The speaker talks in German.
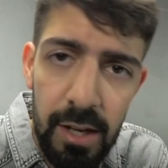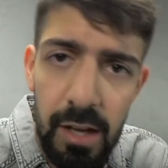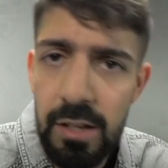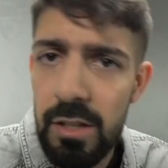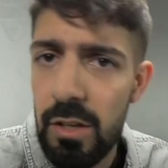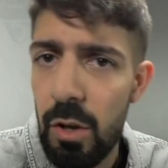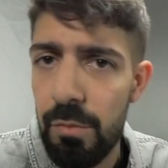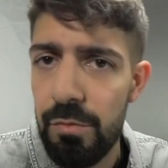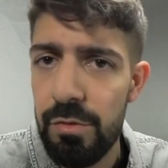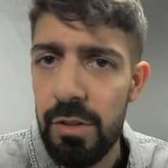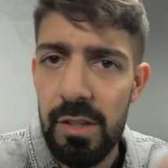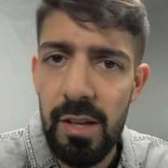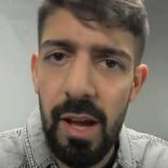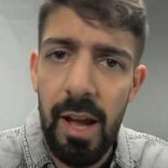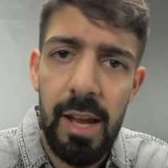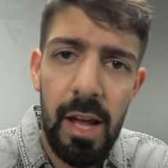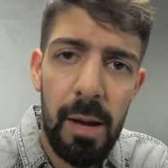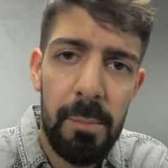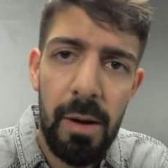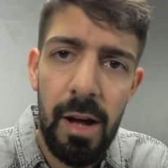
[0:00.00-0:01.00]
ja, ich glaube, wir
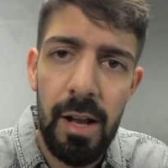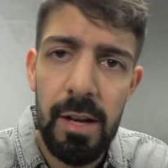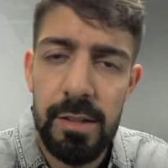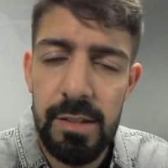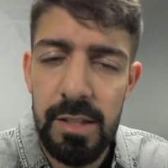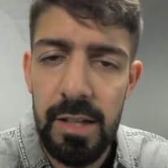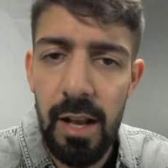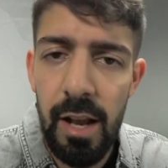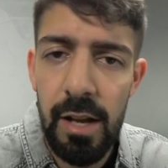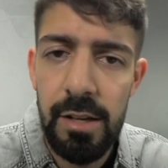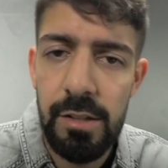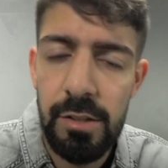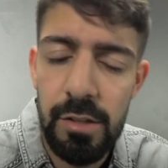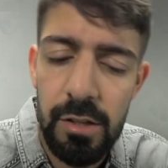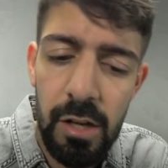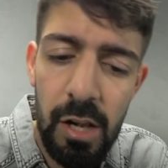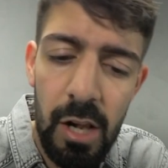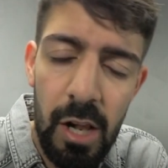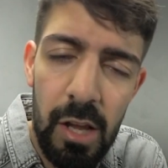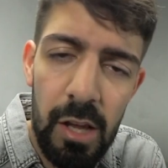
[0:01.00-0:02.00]
drei haben alle die
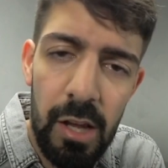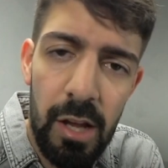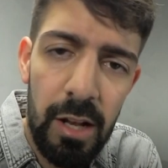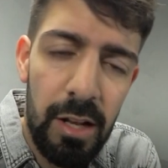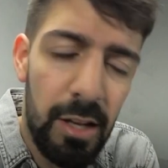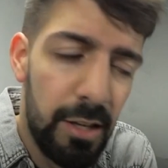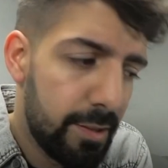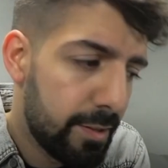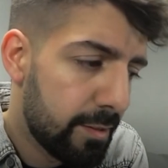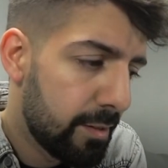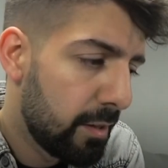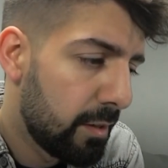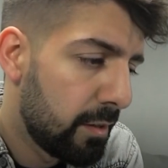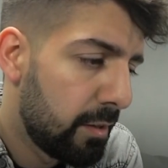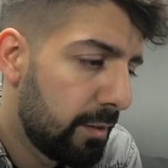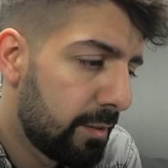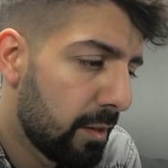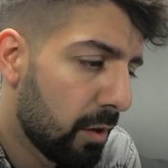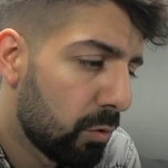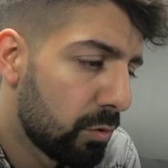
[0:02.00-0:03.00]
gleiche Liste in
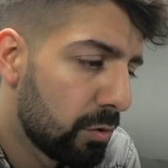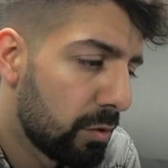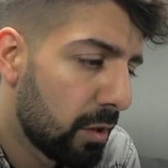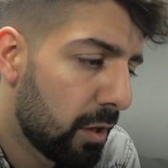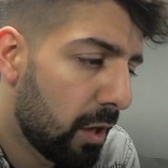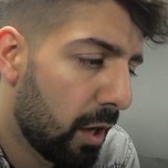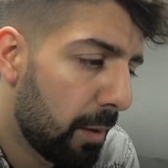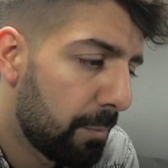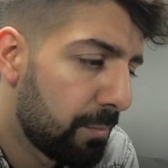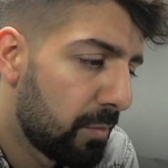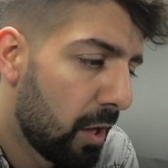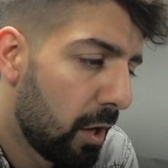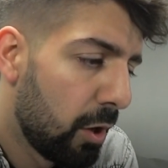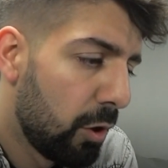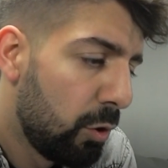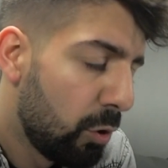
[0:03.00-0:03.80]
dieser Runde gehabt.